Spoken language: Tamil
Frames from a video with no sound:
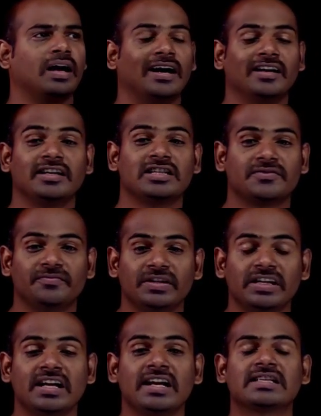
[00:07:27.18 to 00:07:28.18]
அண்ட் இட்ஸ்
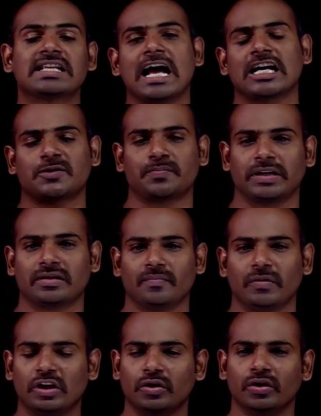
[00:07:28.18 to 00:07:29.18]
வேரியஸ் ஆஸ்பெக்ட்
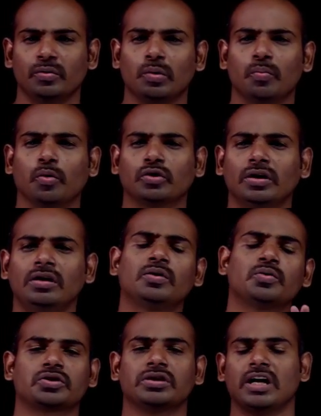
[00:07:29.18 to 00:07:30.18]
இது ஒரு முதல்
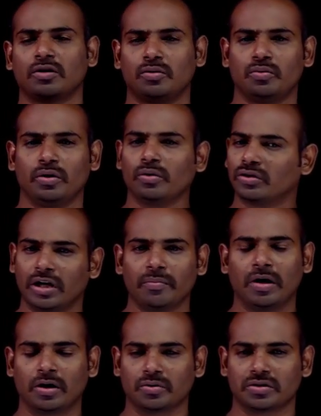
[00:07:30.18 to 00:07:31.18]
கொஸ்டினாக இருக்கக்கூடிய ஒரு த்ரீ
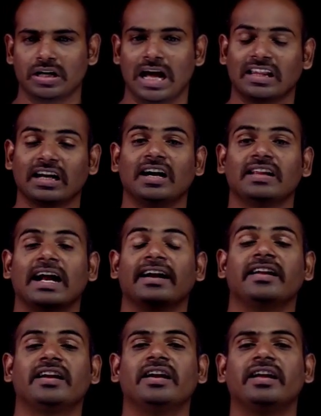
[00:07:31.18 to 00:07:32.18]
மார்க் கொஸ்டின் அதனால் இது
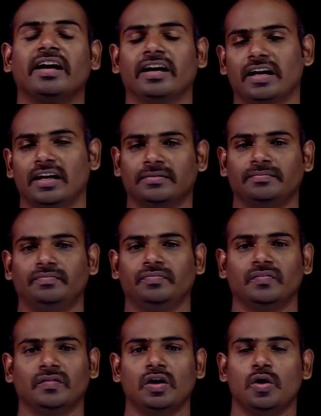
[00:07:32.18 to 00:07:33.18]
அடிக்கடி கேட்குறாங்க
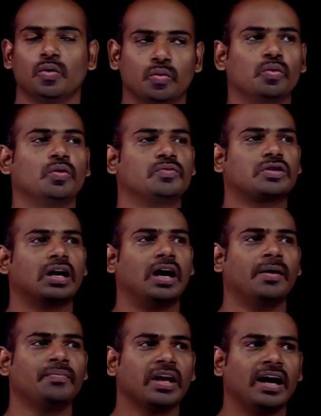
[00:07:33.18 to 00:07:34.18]
கூலும் சுலா
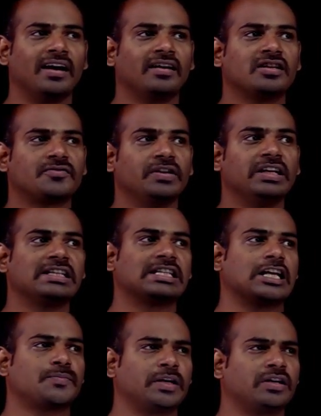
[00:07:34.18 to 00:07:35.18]
அண்ட் இட்ஸ் வேரியஸ்
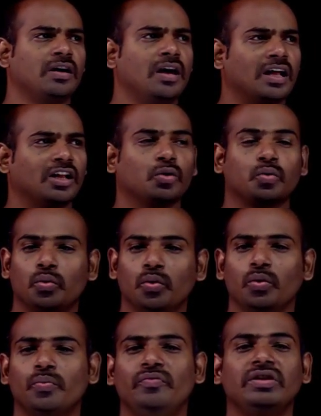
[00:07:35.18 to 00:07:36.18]
ஆஸ்பெக்ட் அதாவது
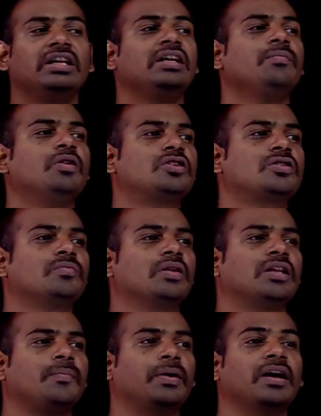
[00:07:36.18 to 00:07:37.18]
கூலும் விதி மற்றும்
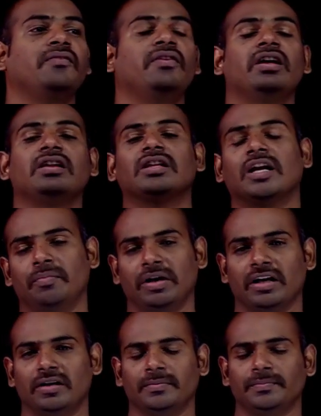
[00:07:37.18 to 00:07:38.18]
அதன் பல்வேறு
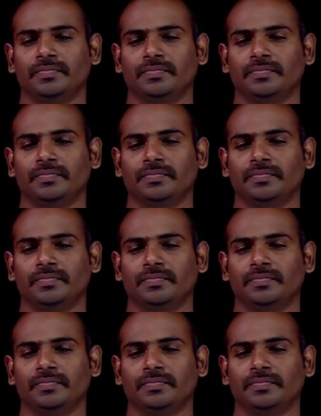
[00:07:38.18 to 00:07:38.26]
தன்மைகள்